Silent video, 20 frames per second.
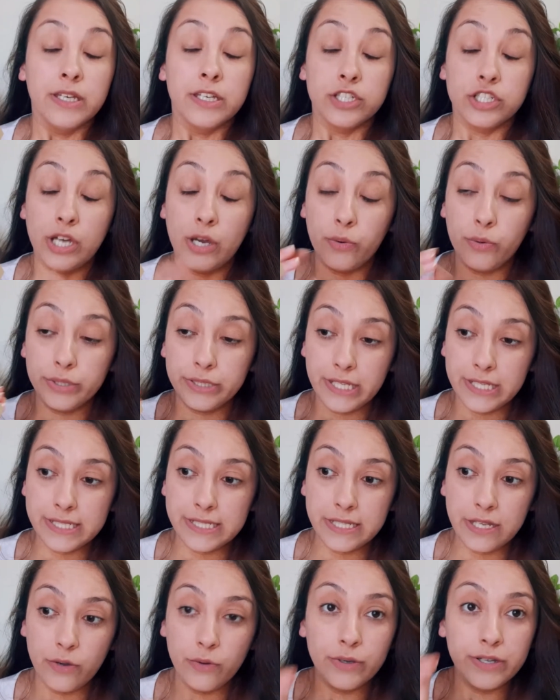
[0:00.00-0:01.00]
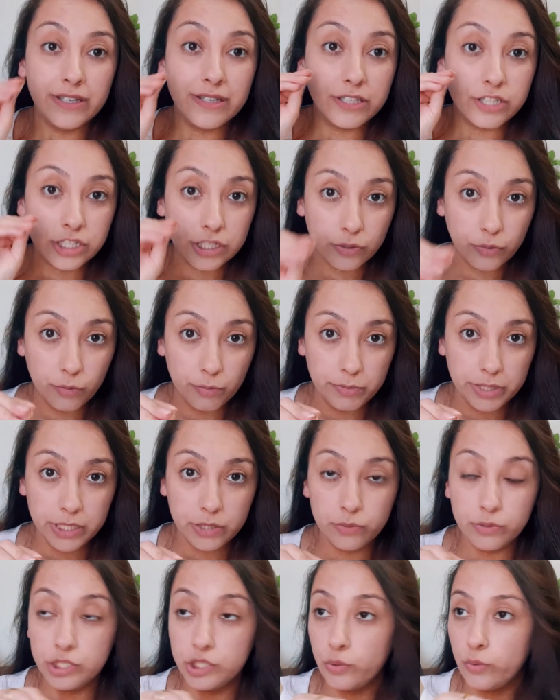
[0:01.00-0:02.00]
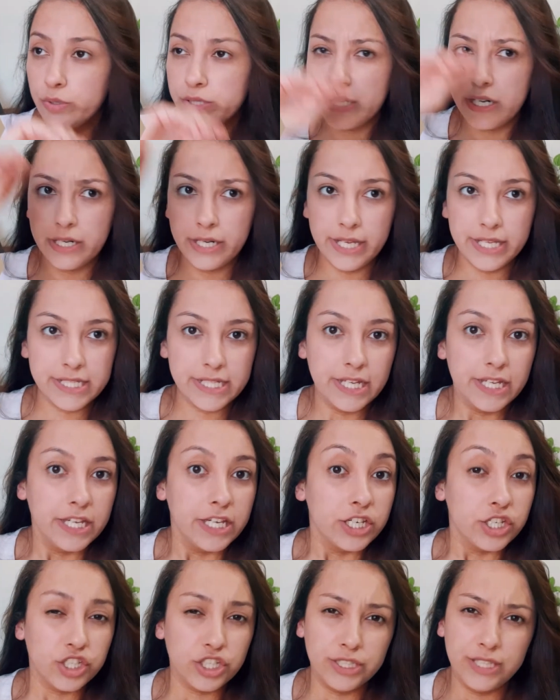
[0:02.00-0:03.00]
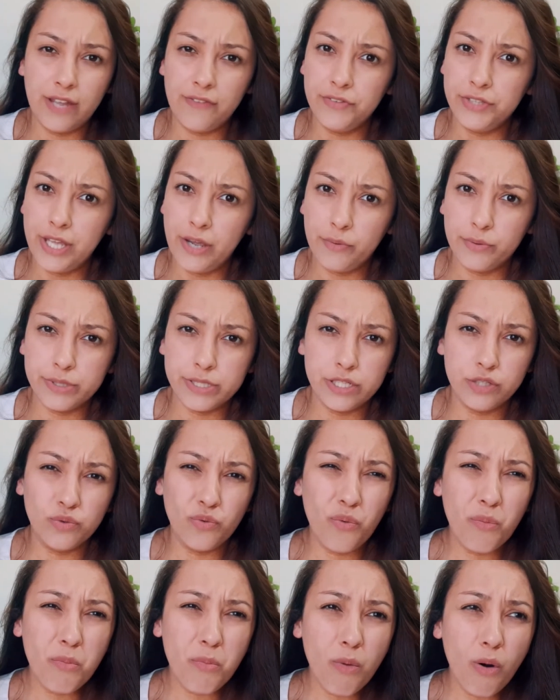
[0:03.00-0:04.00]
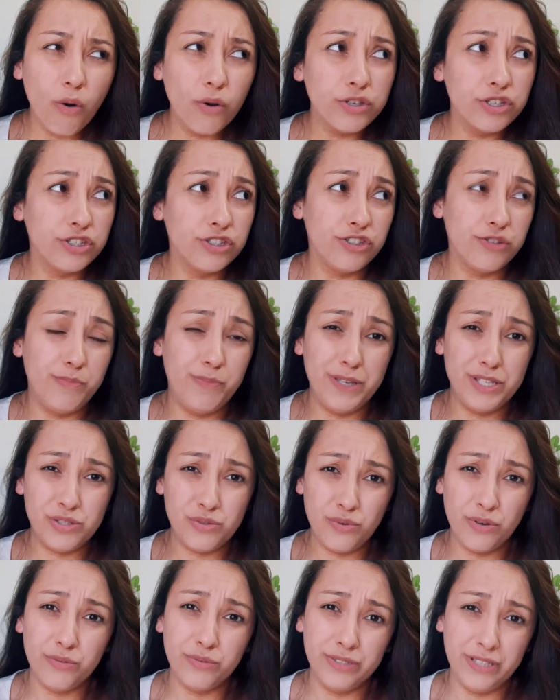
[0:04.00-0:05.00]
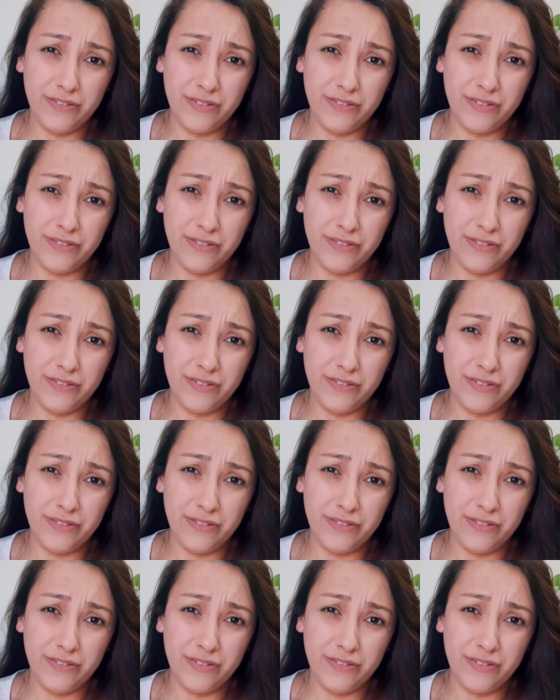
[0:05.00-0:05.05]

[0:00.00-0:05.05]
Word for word: Já aconteceu e comigo e com certeza já deve ter acontecido um monte de pessoa com